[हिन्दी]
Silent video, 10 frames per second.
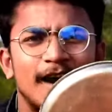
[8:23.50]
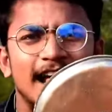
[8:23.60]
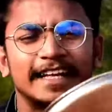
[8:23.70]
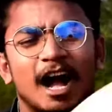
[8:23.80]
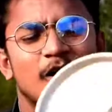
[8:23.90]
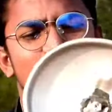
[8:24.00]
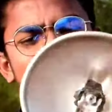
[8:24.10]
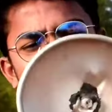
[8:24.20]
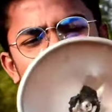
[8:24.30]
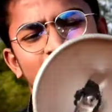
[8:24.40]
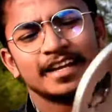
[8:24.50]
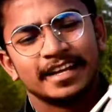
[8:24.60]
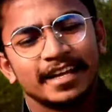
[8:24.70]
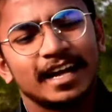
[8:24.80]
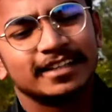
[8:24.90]
हुआ है दिखाओ
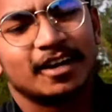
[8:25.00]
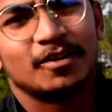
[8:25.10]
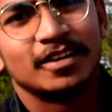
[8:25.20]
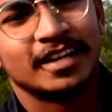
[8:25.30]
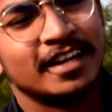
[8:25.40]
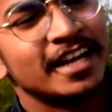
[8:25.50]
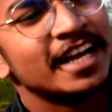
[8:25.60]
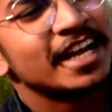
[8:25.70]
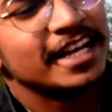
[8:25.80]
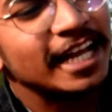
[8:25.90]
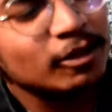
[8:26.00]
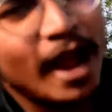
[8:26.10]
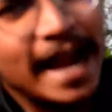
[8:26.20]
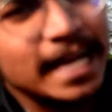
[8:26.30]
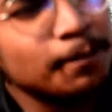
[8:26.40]
यहाँ दिखाओ ये
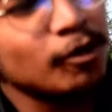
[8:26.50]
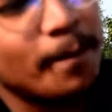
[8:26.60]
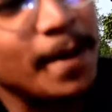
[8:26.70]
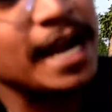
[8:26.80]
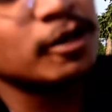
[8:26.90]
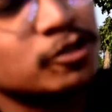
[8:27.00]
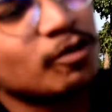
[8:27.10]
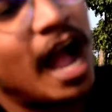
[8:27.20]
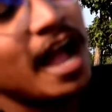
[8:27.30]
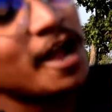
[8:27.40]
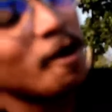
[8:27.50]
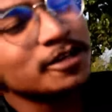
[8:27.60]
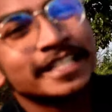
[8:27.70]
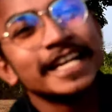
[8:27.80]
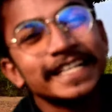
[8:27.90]
तो हैंडल पूरा बेंड हो चुका
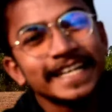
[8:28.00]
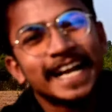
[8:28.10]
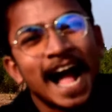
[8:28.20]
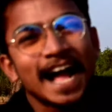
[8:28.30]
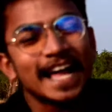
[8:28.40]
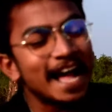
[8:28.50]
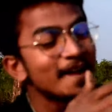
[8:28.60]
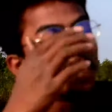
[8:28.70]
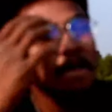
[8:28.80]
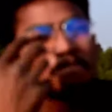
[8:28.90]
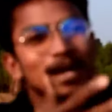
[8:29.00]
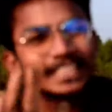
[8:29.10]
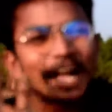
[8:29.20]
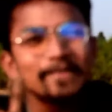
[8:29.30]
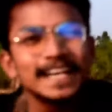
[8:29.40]
और सीटी खा गया
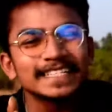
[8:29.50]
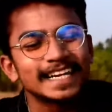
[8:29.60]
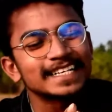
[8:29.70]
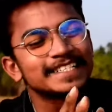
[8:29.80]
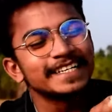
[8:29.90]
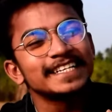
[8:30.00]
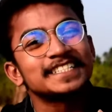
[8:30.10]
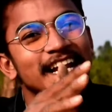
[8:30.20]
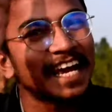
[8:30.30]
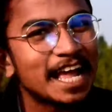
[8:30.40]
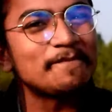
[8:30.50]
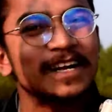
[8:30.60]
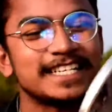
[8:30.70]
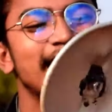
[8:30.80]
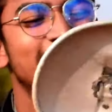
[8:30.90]
पता भी नहीं चला सीटी चला गया
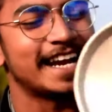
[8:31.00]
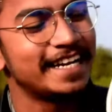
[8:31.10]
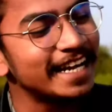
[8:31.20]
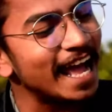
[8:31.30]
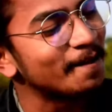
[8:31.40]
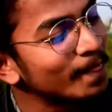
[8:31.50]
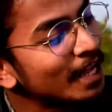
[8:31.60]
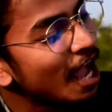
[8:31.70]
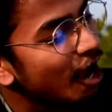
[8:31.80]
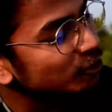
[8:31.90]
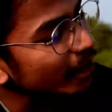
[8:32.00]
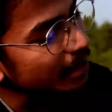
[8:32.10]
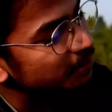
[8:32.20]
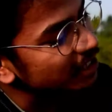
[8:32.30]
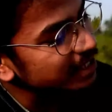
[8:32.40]
बचने ठीक है और जो
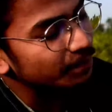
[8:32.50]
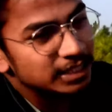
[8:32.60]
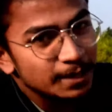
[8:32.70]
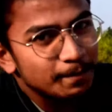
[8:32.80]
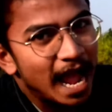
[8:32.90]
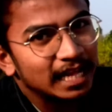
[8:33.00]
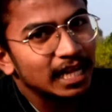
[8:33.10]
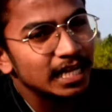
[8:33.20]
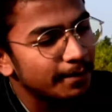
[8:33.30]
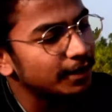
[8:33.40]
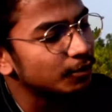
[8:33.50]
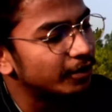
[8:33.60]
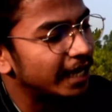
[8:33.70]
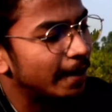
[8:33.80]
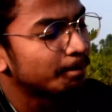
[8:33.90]
एम से हमने चिपकाया था ये भी
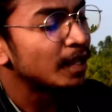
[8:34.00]
टूट गया